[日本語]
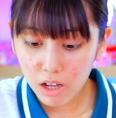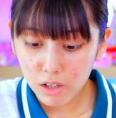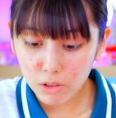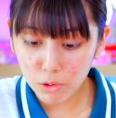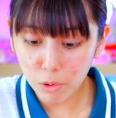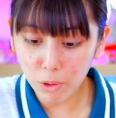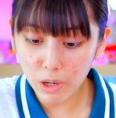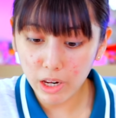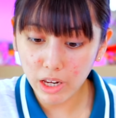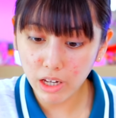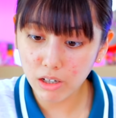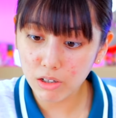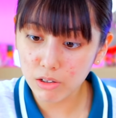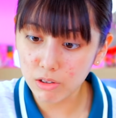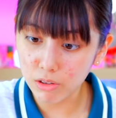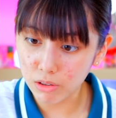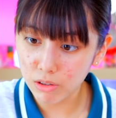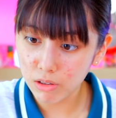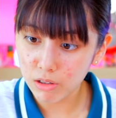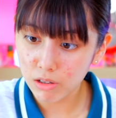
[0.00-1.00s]

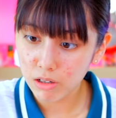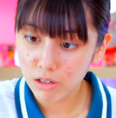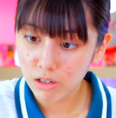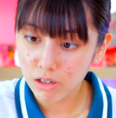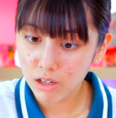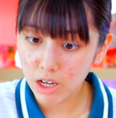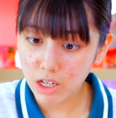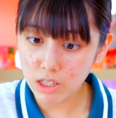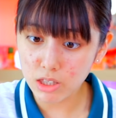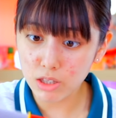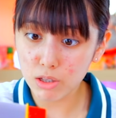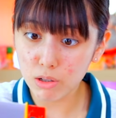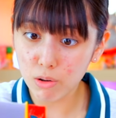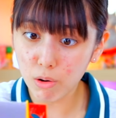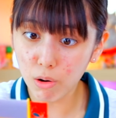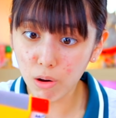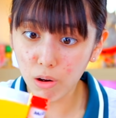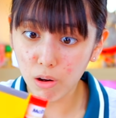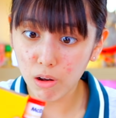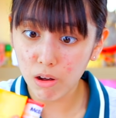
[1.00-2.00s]
ドリンク、え、す
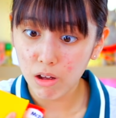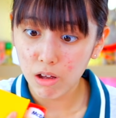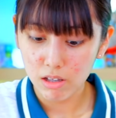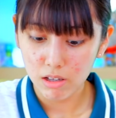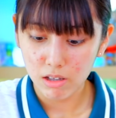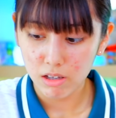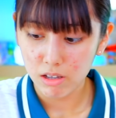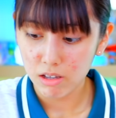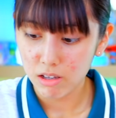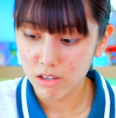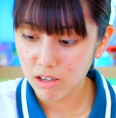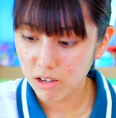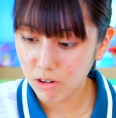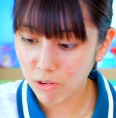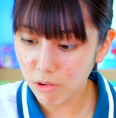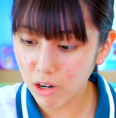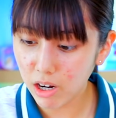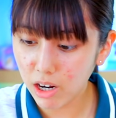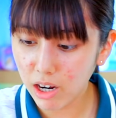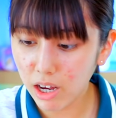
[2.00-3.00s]
ごっ。
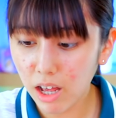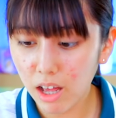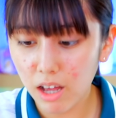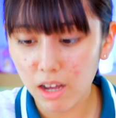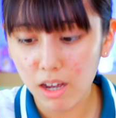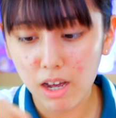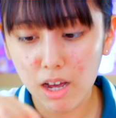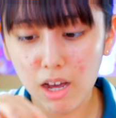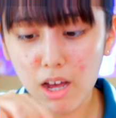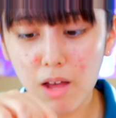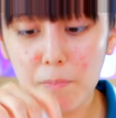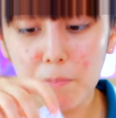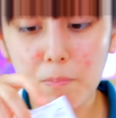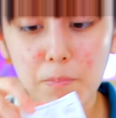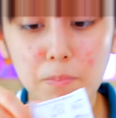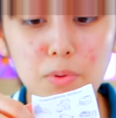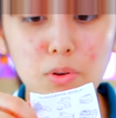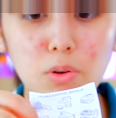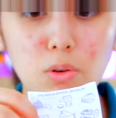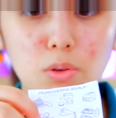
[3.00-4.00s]
これが
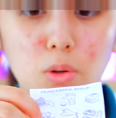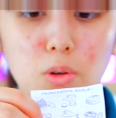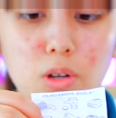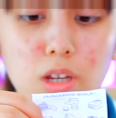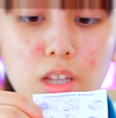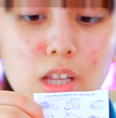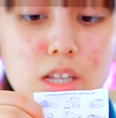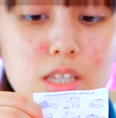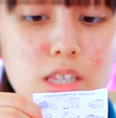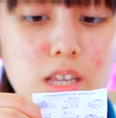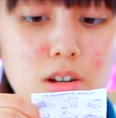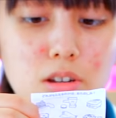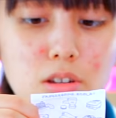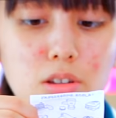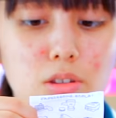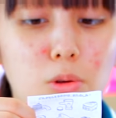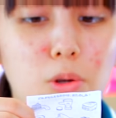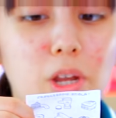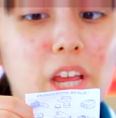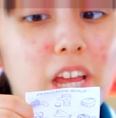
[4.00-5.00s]
カップを取り出せ
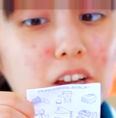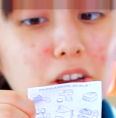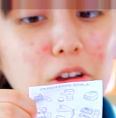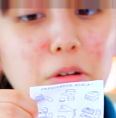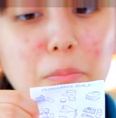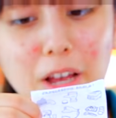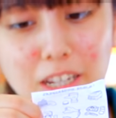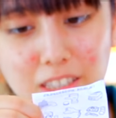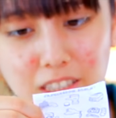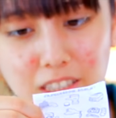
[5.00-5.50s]
るドリンクマ